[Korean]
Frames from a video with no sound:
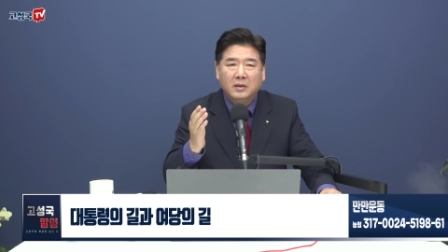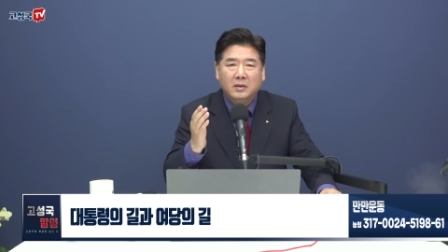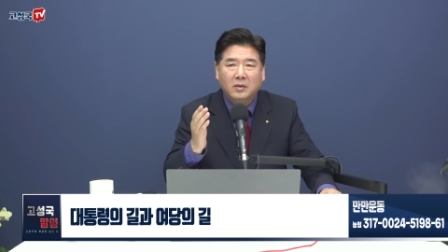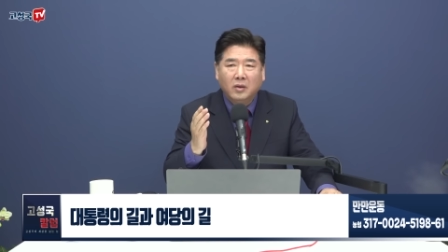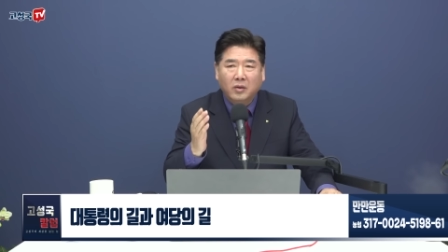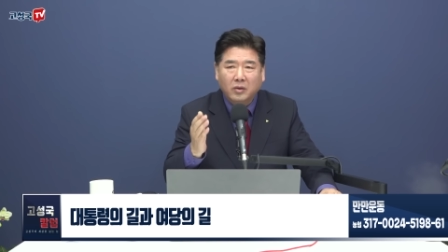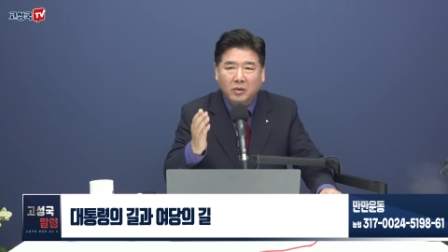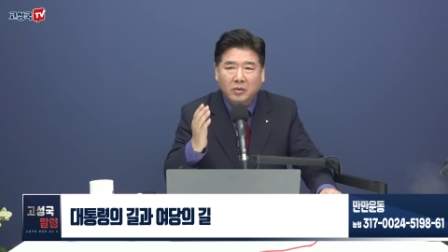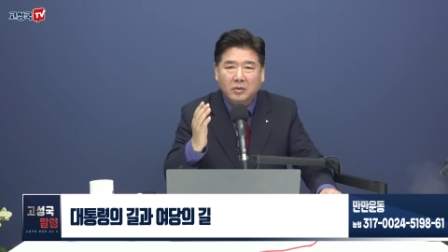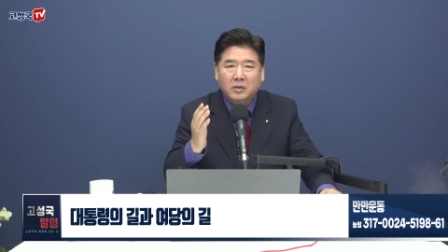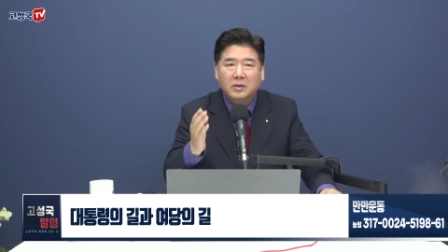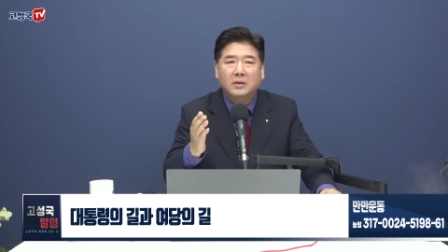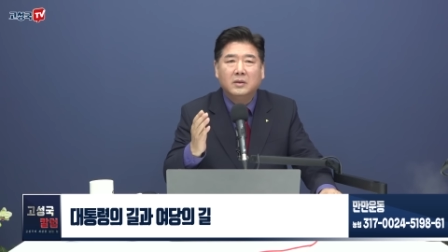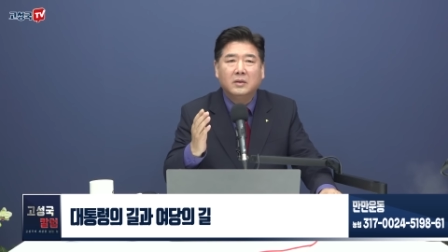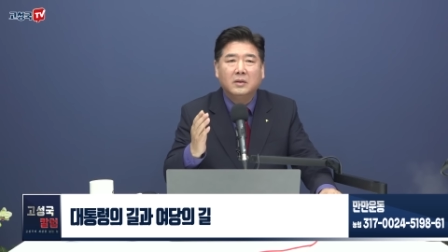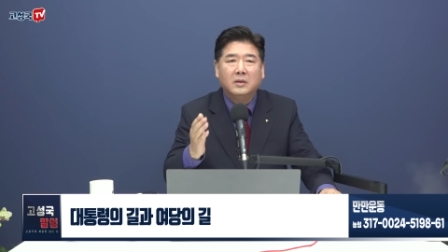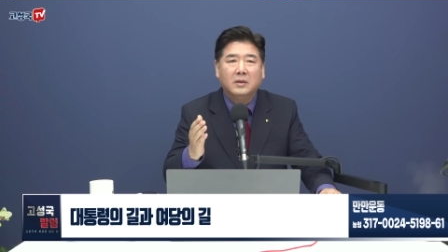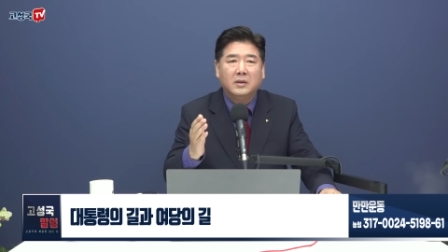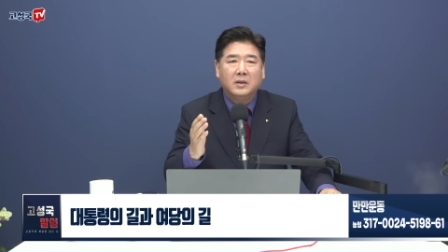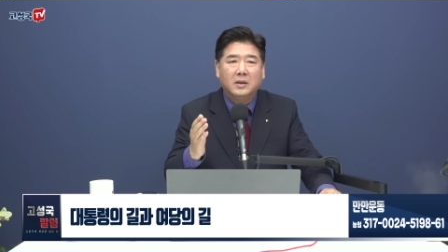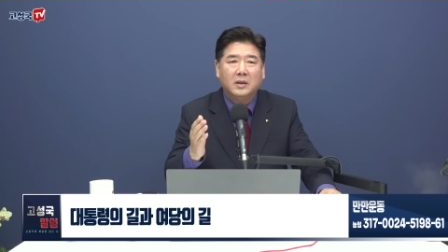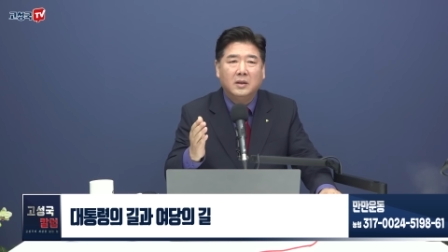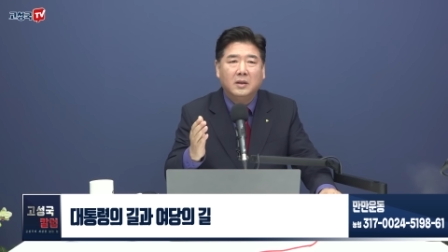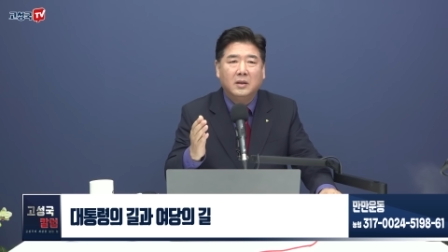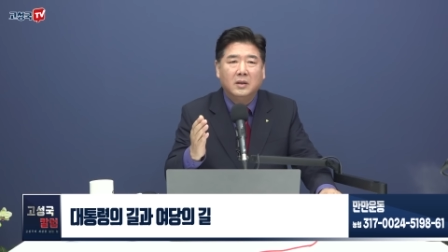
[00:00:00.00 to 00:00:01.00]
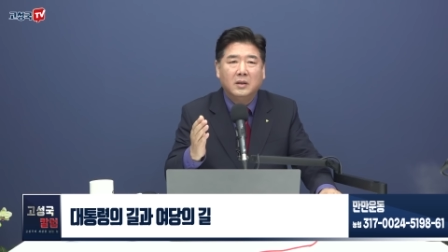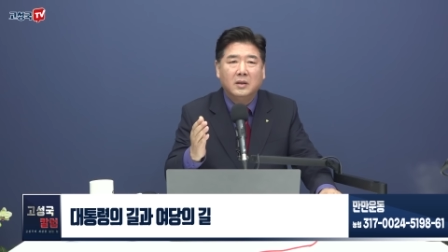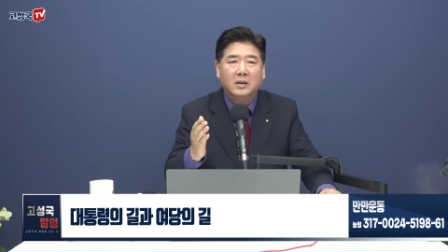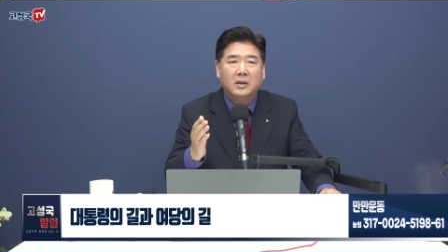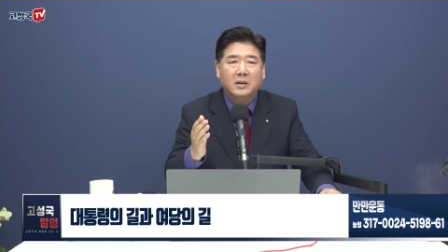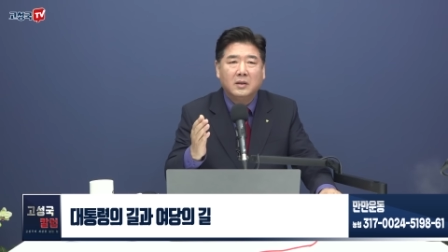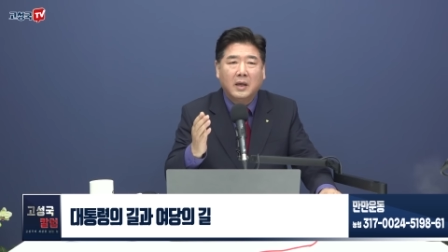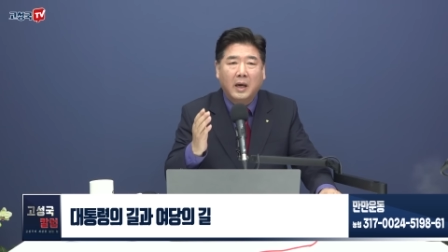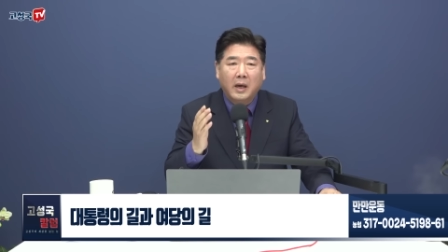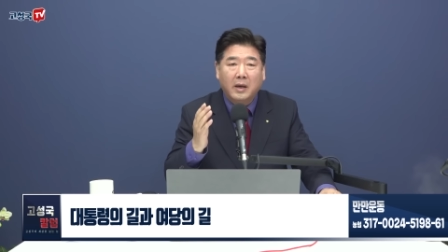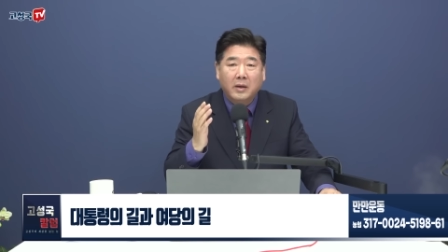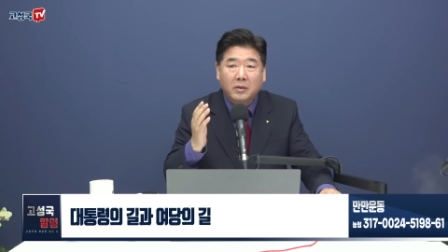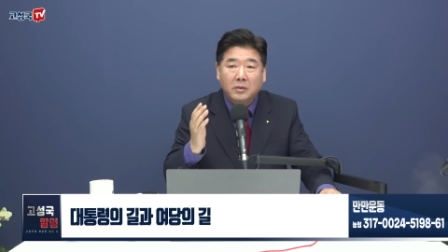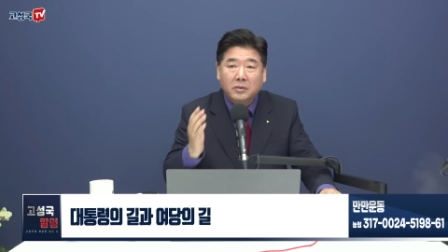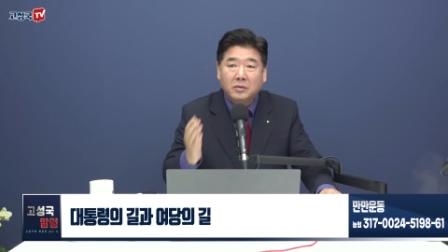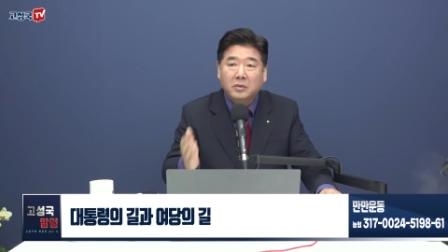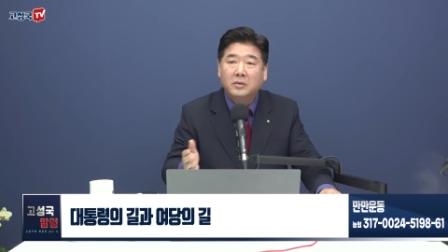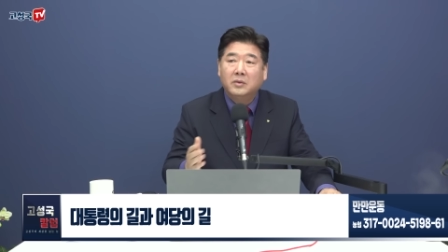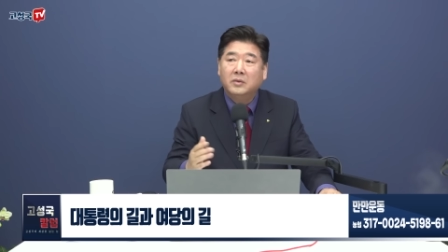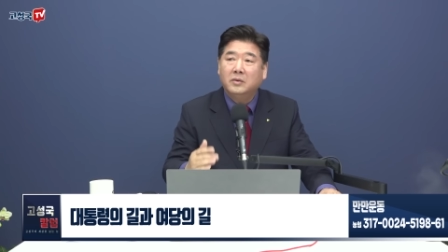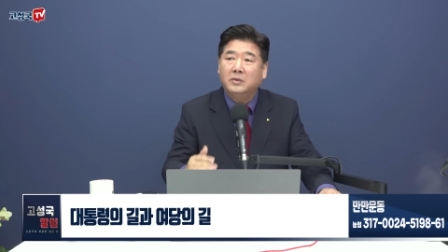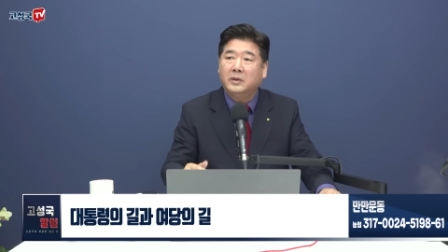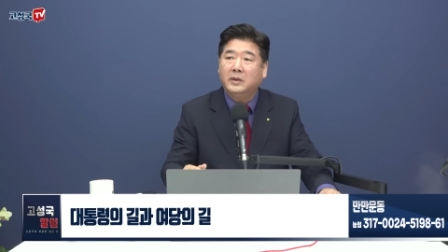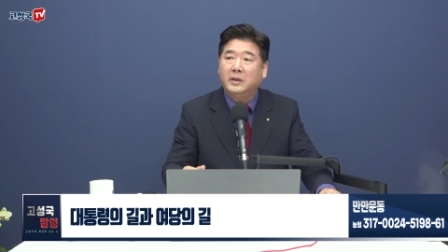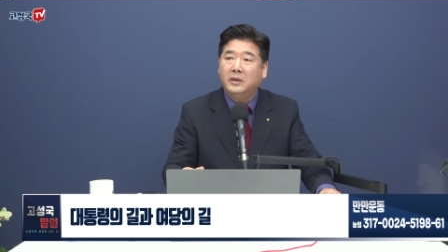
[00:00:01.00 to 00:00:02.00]
떨어지는 것이
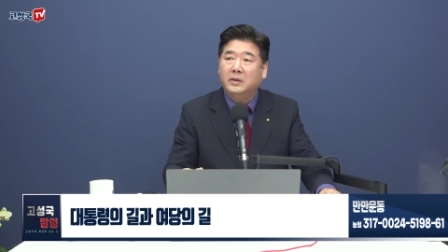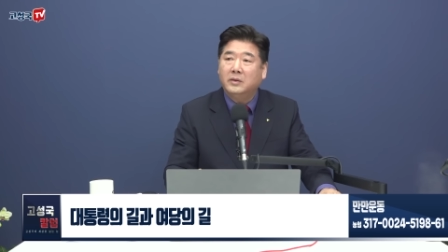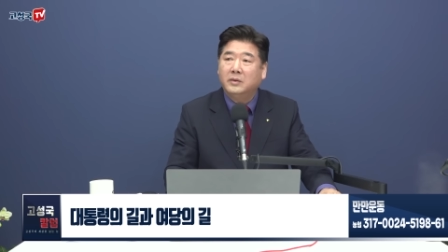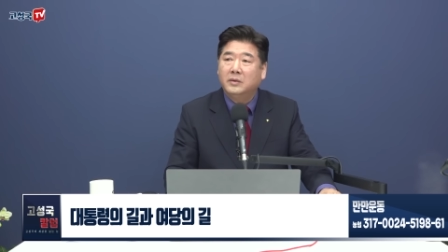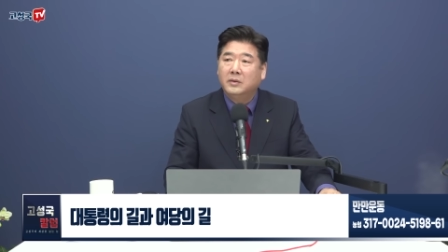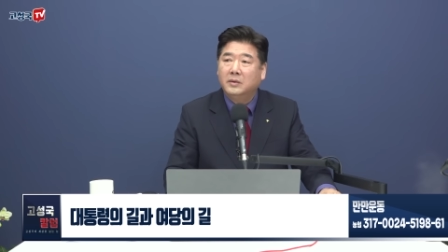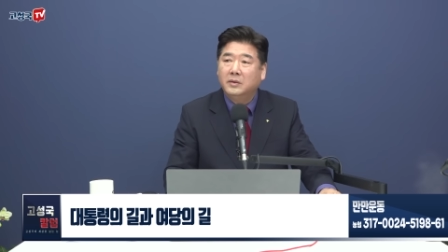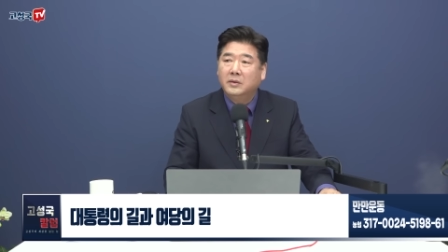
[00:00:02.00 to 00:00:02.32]
자연스러운 거예요.